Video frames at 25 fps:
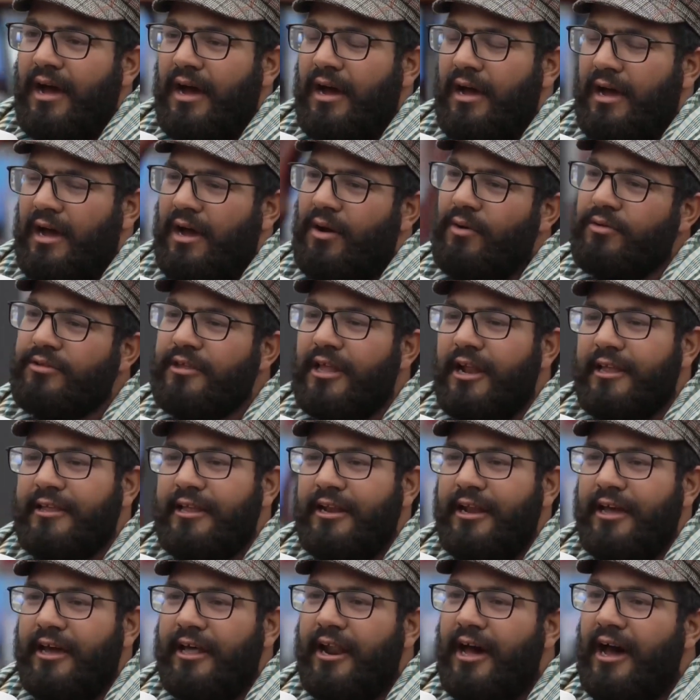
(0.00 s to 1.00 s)
أوصلت
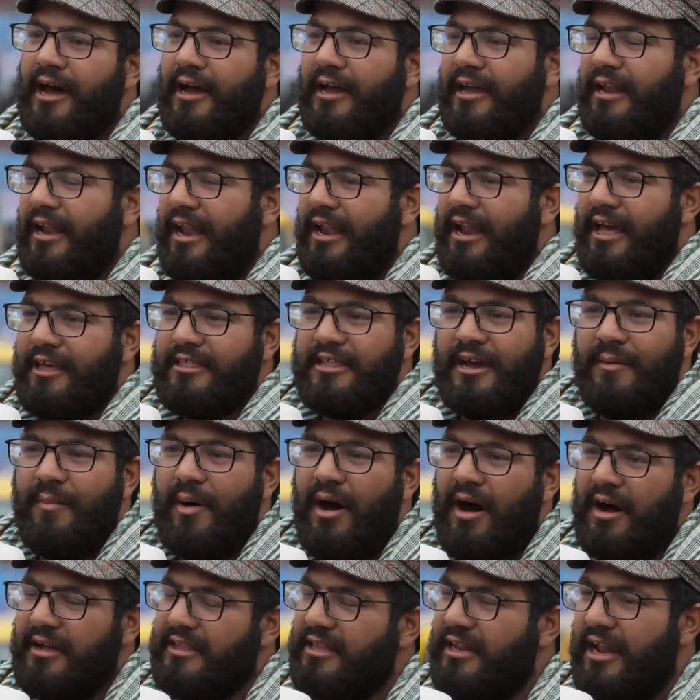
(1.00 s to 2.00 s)
العراق إلى
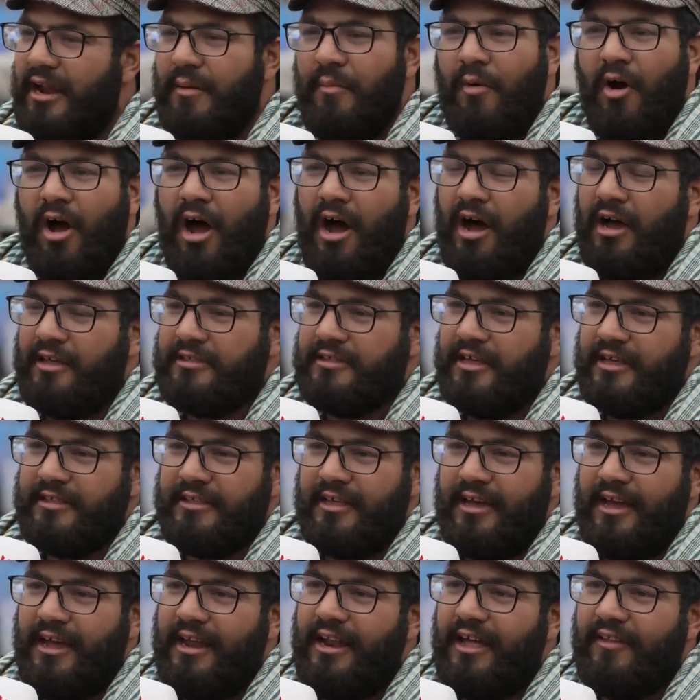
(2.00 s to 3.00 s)
الأزمات إلى
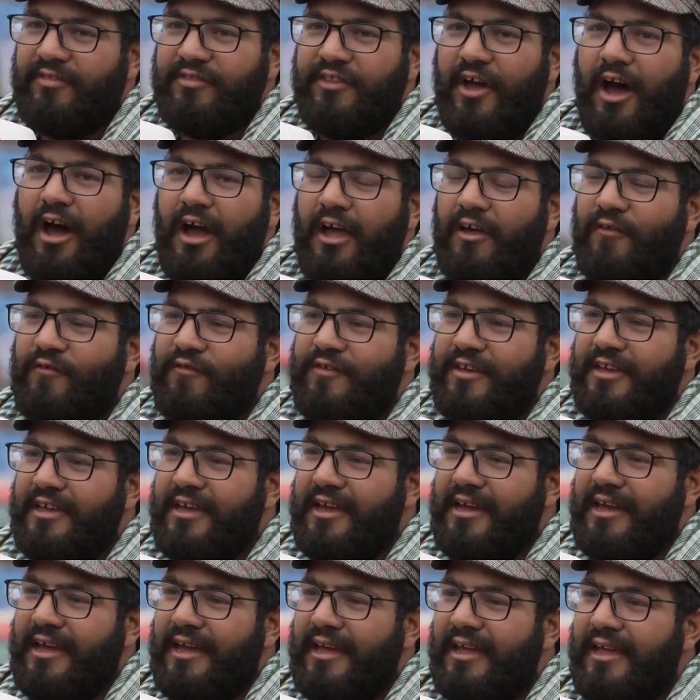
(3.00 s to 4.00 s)
المحاصصة إلى
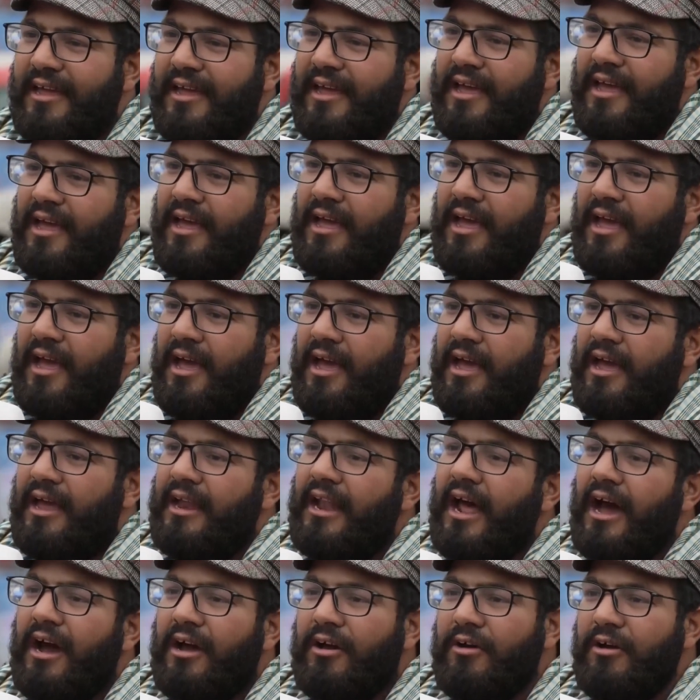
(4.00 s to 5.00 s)
الطائفية
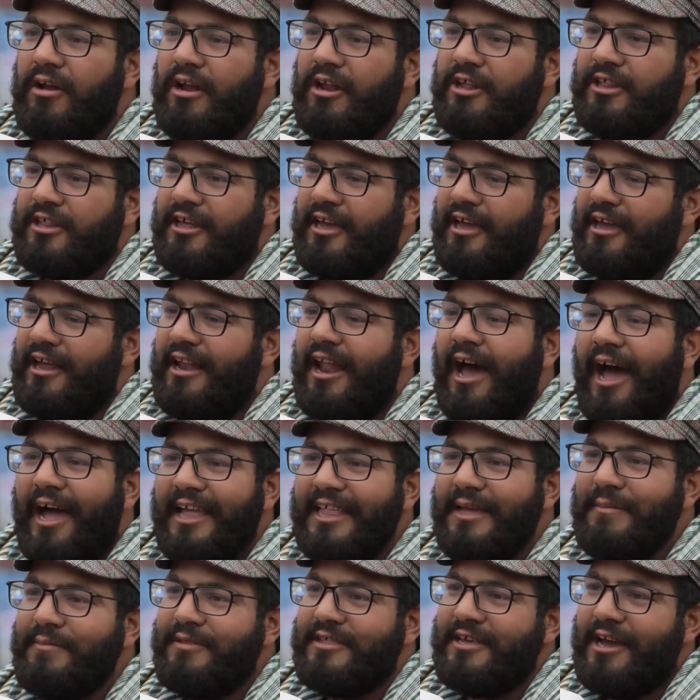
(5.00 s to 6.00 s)
الى كل شيء الى
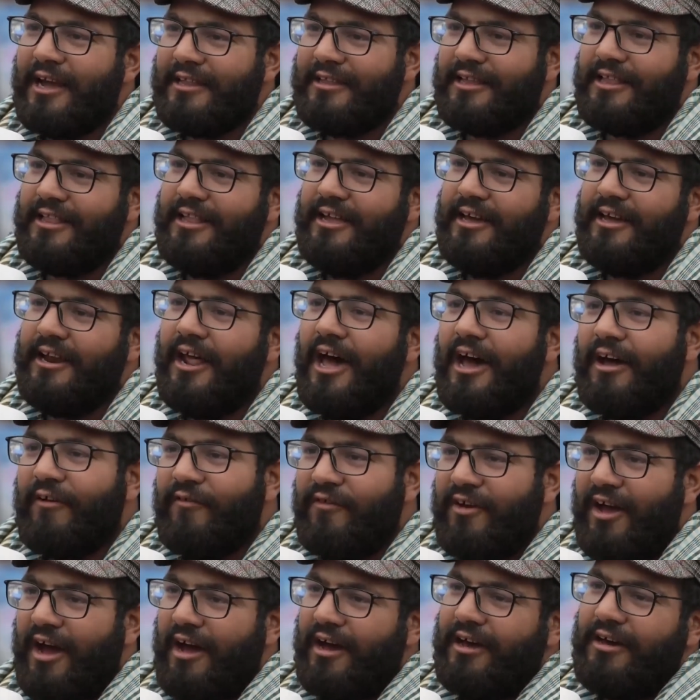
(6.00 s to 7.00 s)
عدم سياده العراق
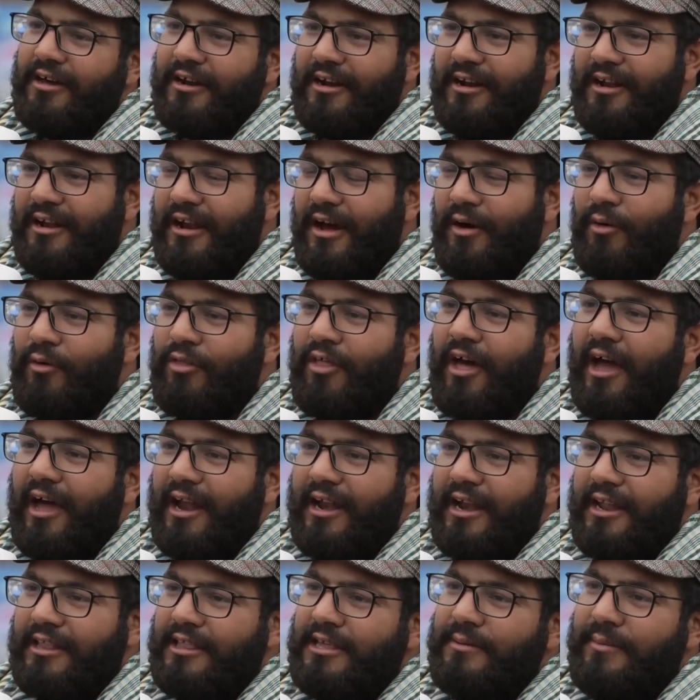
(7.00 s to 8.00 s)
في اخر الاوضاع
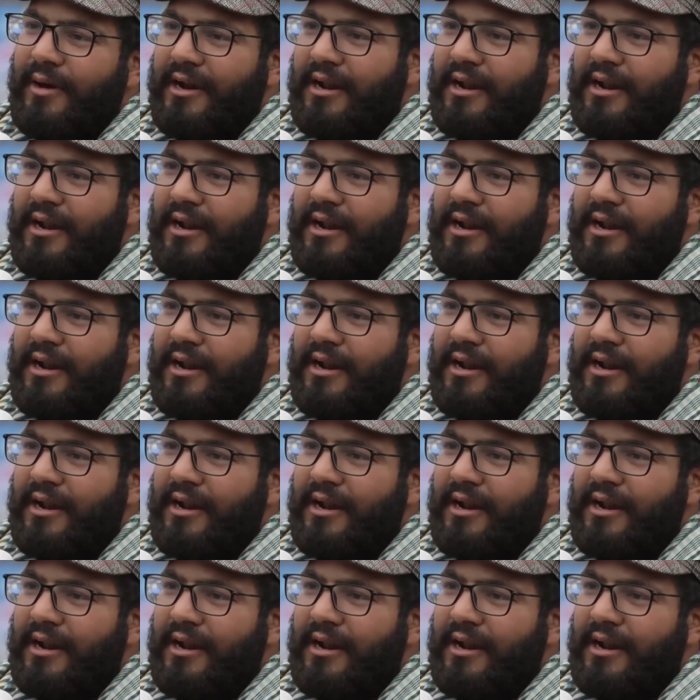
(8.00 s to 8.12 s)
التي